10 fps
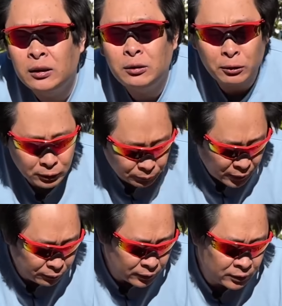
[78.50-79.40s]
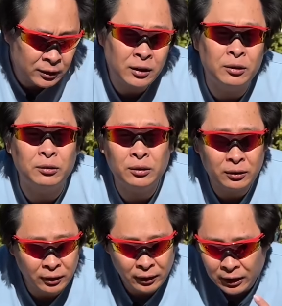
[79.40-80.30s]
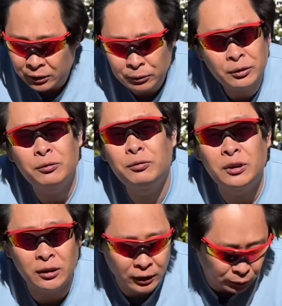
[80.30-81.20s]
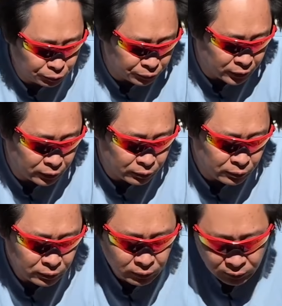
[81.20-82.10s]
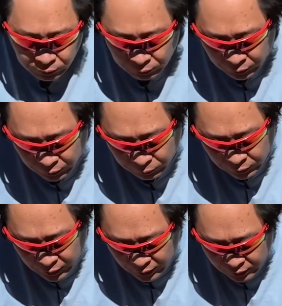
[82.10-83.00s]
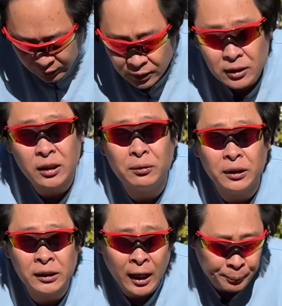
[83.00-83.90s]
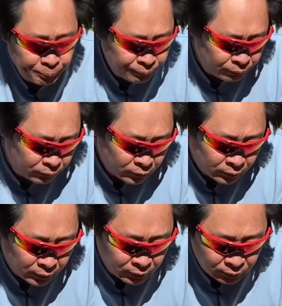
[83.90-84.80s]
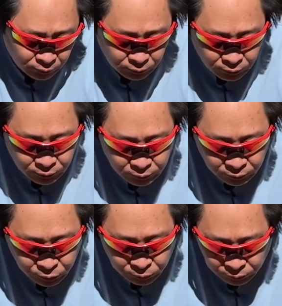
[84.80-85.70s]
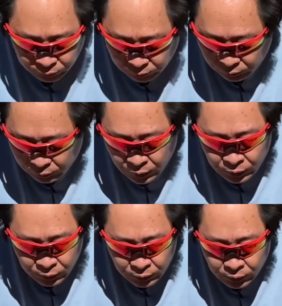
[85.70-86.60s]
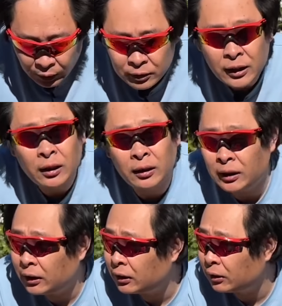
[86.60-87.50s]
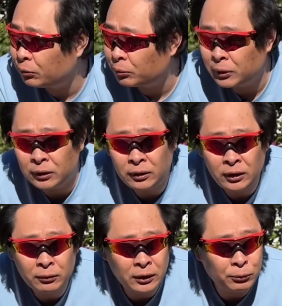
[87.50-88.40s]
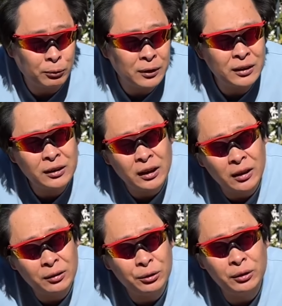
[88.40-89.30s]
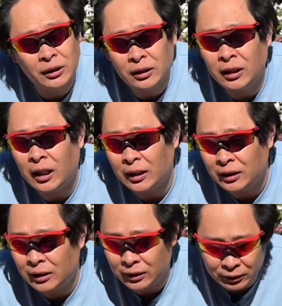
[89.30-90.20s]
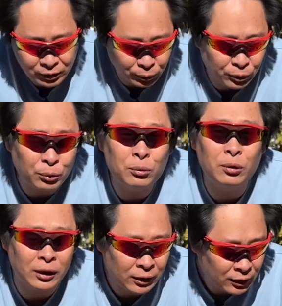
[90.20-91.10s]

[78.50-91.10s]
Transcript: 经过我的判断，这只狗应该就是附近邻居的狗，所以我暂时先牵回家，然后就。然后在那个，我们因为我们之前妞妞杰克啊也走丢过，